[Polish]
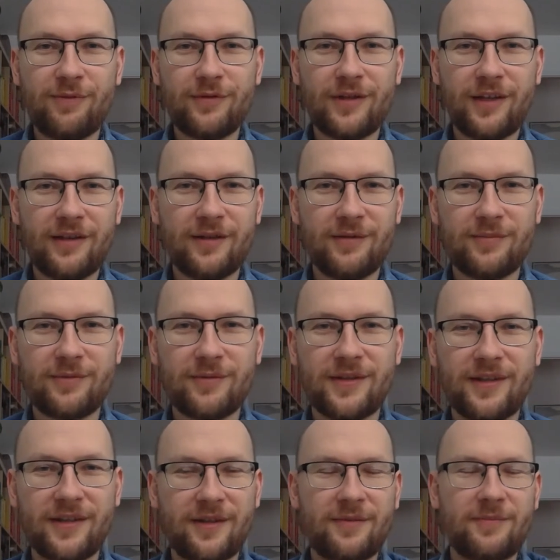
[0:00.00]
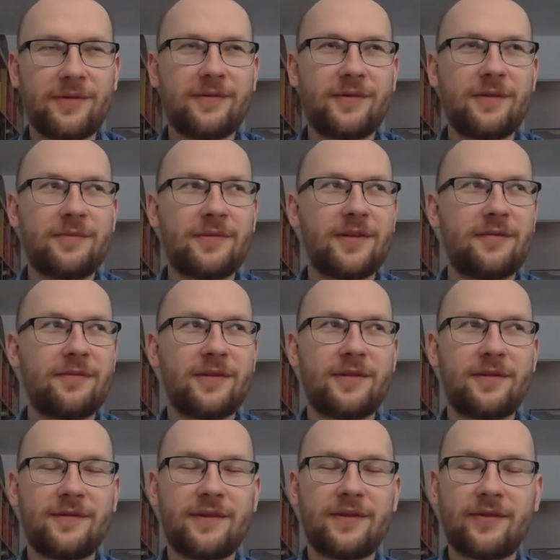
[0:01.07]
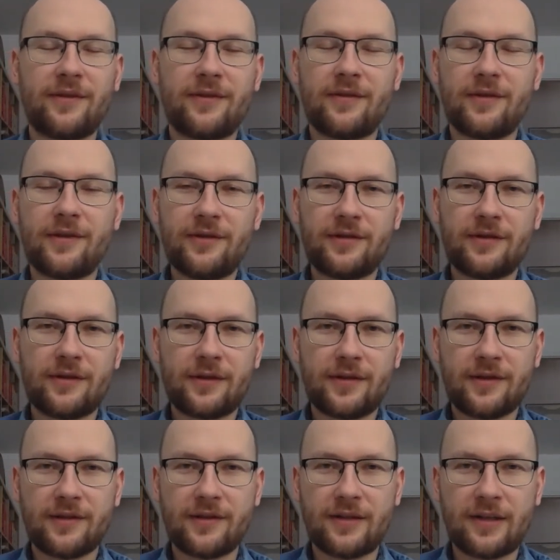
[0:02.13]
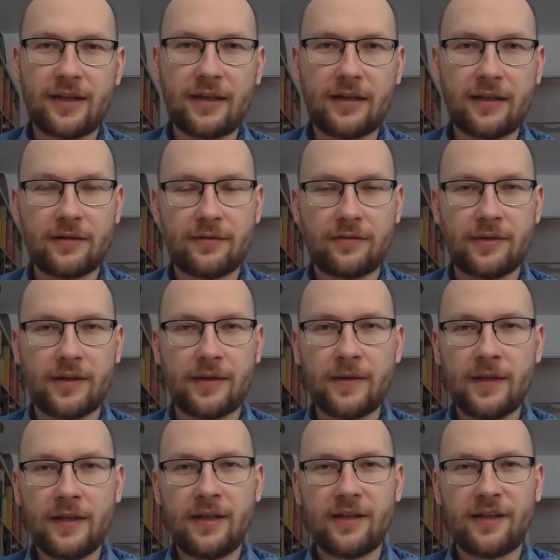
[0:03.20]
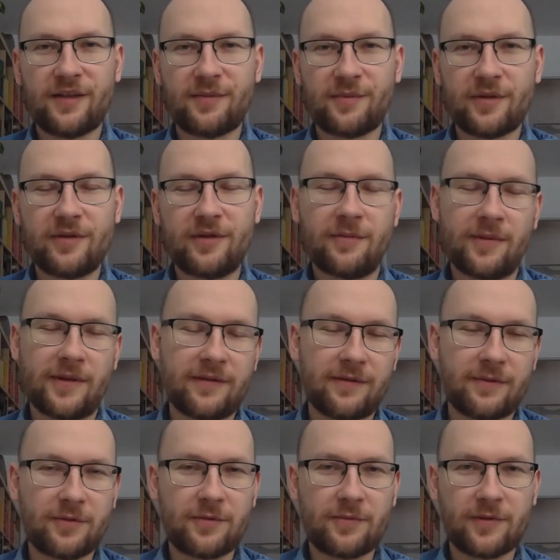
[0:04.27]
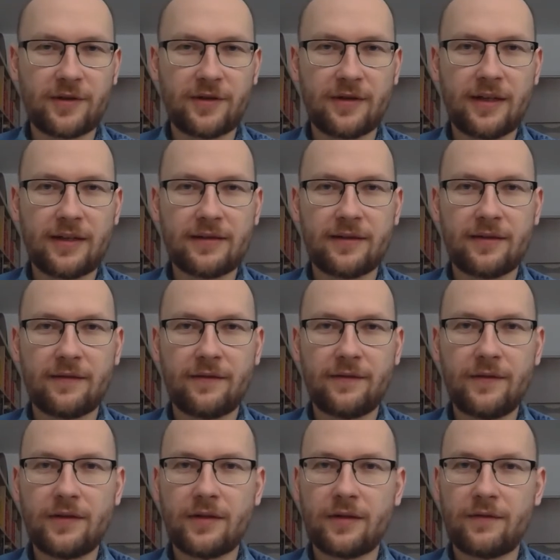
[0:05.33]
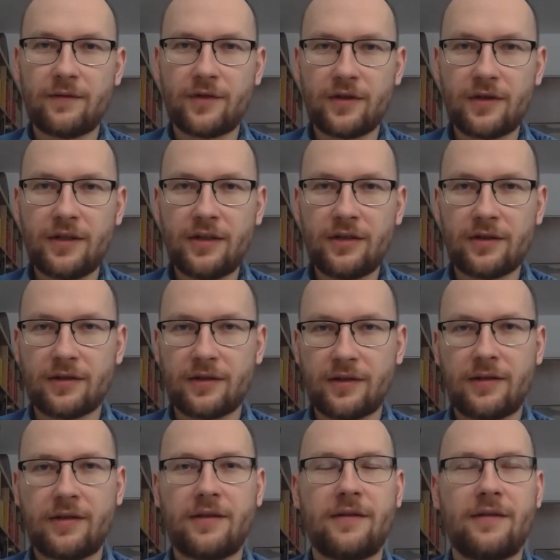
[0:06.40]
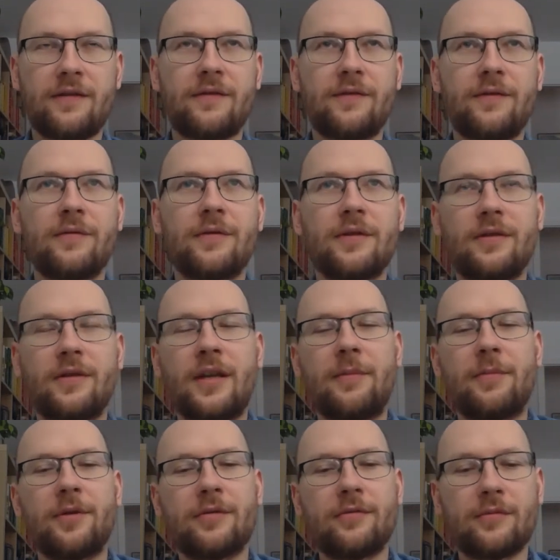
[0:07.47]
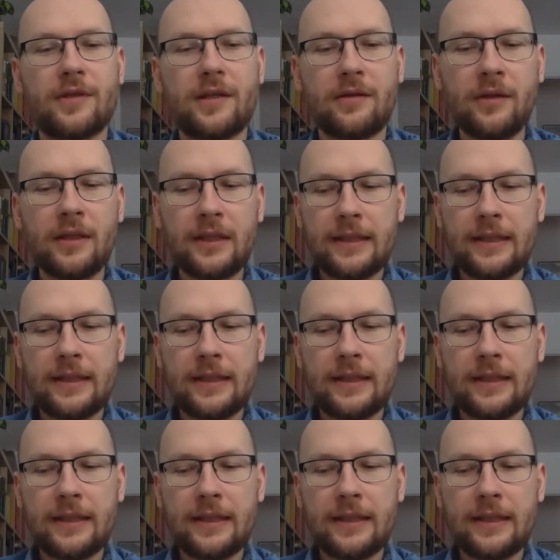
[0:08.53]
pół żartem, pół serio powiem, że w przeciwieństwie do licznych e, nagrań, które e, mieliście Państwo być może okazję widzieć wcześniejszych, w których to ja biorę udział,